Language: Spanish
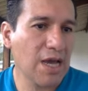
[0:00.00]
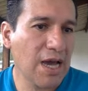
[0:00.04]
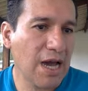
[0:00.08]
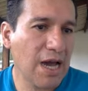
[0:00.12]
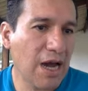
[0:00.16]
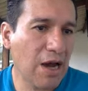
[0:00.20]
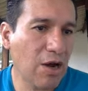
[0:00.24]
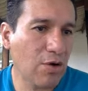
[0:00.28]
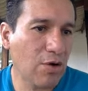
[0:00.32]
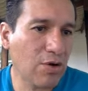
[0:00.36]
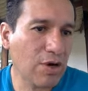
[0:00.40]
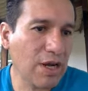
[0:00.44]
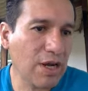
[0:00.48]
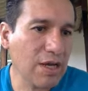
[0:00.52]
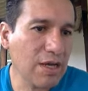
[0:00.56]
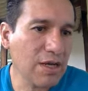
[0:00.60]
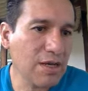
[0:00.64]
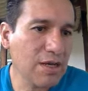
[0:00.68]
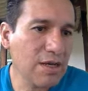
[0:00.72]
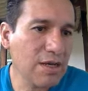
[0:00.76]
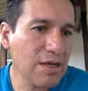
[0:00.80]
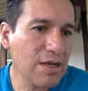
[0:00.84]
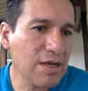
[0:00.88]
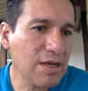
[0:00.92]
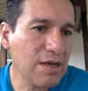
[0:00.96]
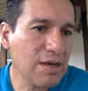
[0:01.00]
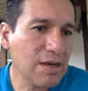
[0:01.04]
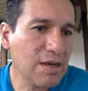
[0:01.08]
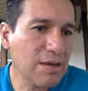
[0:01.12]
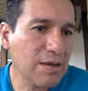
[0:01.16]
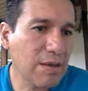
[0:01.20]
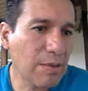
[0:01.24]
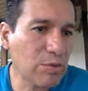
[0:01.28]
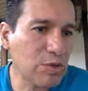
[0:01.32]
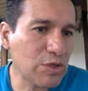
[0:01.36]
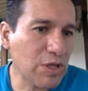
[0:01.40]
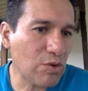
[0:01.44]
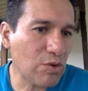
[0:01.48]
Ahora
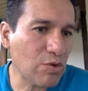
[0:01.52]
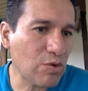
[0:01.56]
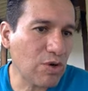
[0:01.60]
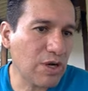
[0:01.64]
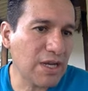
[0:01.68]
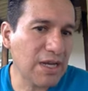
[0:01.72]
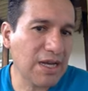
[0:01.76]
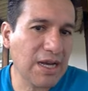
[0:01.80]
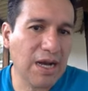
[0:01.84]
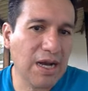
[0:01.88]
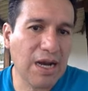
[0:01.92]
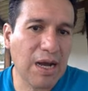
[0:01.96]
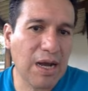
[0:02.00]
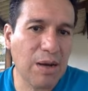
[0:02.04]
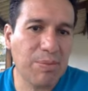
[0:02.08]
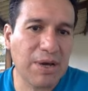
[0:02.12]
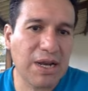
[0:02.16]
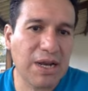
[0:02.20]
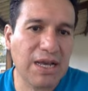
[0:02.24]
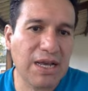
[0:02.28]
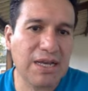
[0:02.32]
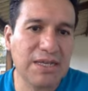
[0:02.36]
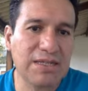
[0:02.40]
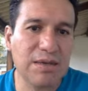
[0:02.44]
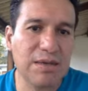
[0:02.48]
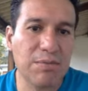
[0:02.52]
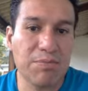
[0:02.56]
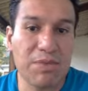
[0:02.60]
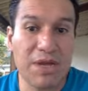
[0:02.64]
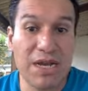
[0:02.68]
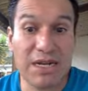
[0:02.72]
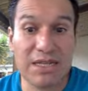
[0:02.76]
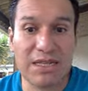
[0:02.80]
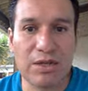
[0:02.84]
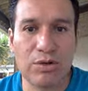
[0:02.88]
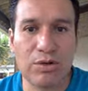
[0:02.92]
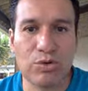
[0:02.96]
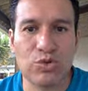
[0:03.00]
Vamos un clic acá para que se
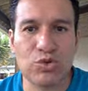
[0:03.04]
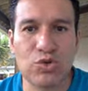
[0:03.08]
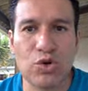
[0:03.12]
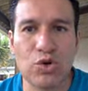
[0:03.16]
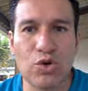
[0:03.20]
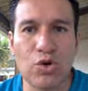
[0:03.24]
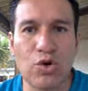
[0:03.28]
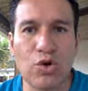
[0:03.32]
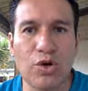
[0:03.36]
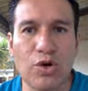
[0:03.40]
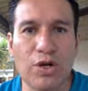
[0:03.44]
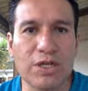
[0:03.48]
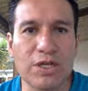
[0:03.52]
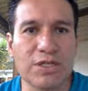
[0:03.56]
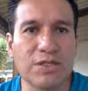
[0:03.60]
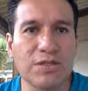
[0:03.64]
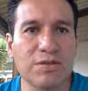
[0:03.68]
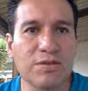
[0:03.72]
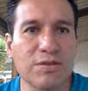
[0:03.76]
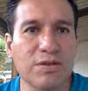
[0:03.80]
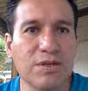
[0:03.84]
inviertan los colores.